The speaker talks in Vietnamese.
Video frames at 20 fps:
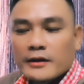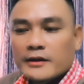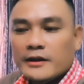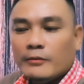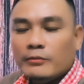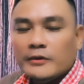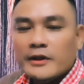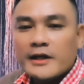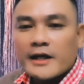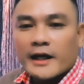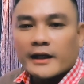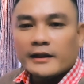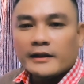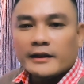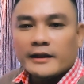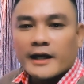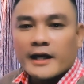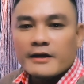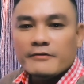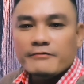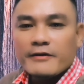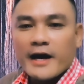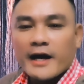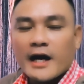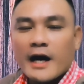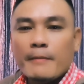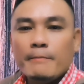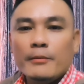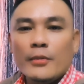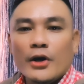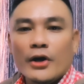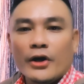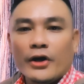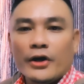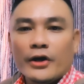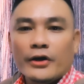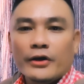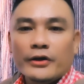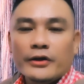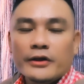Trong tiếng Anh thì hay phát âm R,
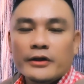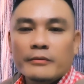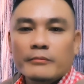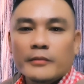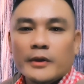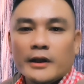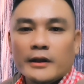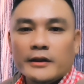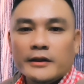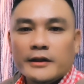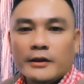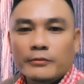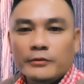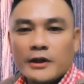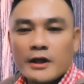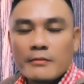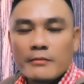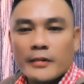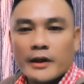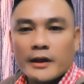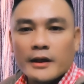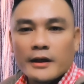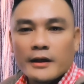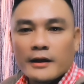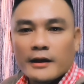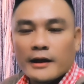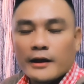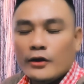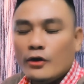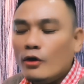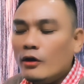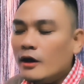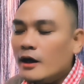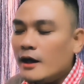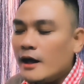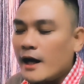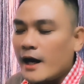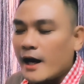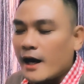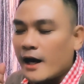nhưng mà trong tiếng Mỹ nó
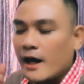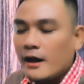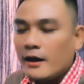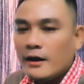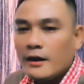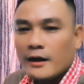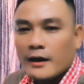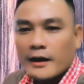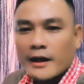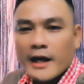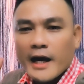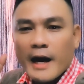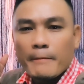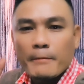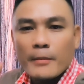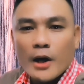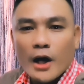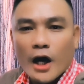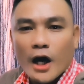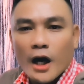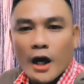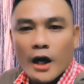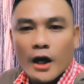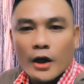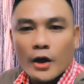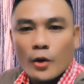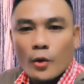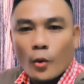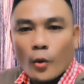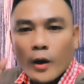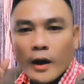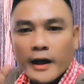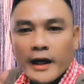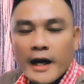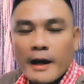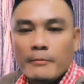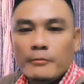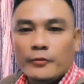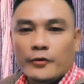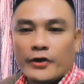là cái âm R của
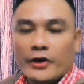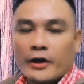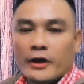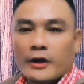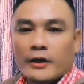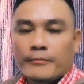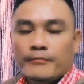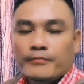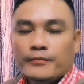cái âm R.